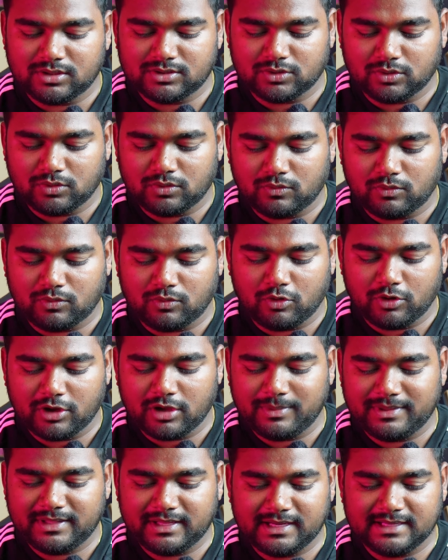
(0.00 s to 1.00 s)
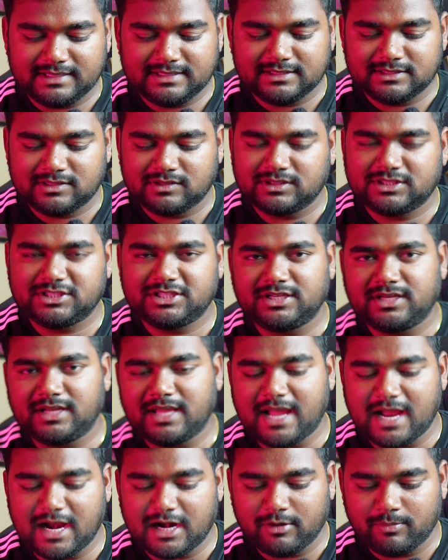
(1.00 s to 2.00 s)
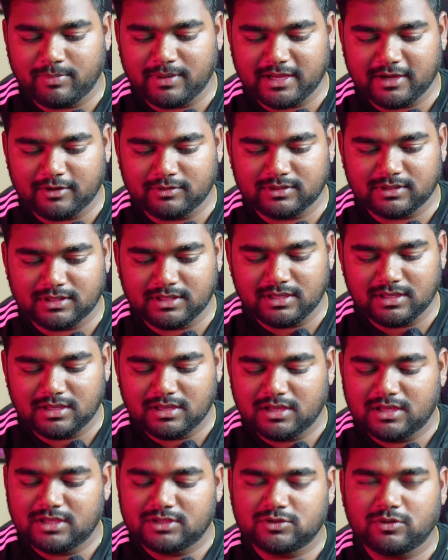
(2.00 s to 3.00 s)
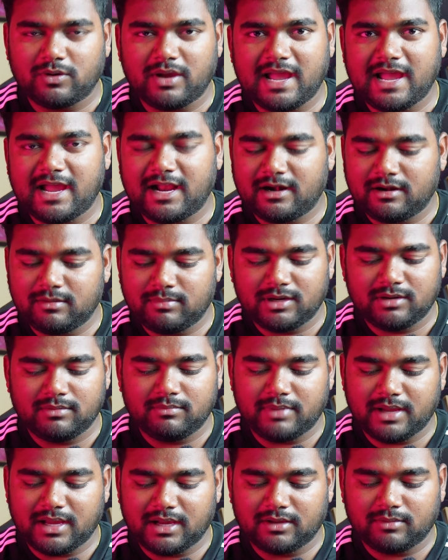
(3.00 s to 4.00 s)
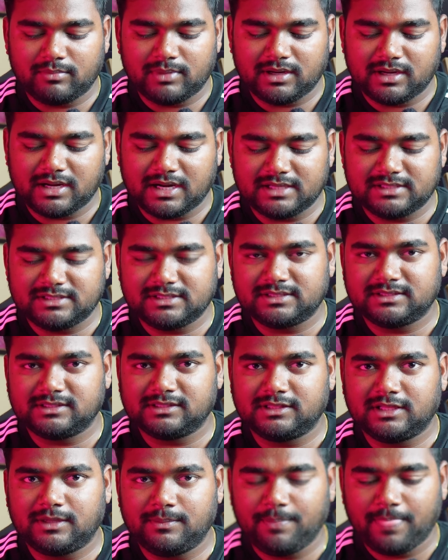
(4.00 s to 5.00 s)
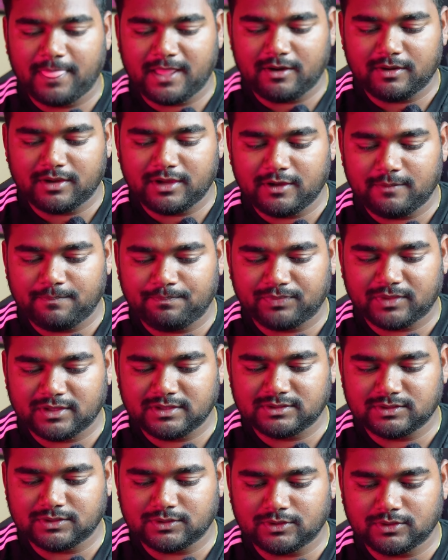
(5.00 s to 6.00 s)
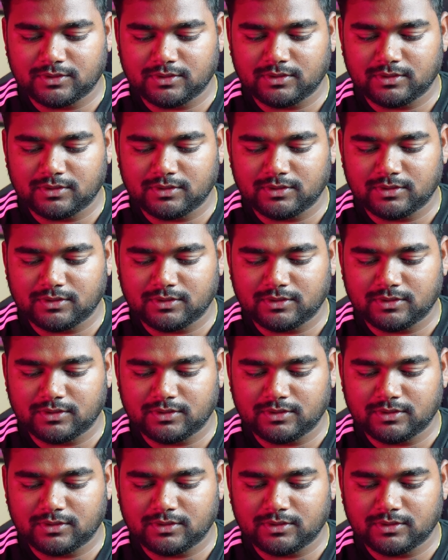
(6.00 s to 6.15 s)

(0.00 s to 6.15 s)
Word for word: సో uh, ఓకే మీద క్లిక్ చేస్తే ఒక చిన్న యాడ్ ప్లే అవుతుంది సో యాడ్ మనం బ్యాగ్ మనం కట్ చేసేద్దాం ఓకే సో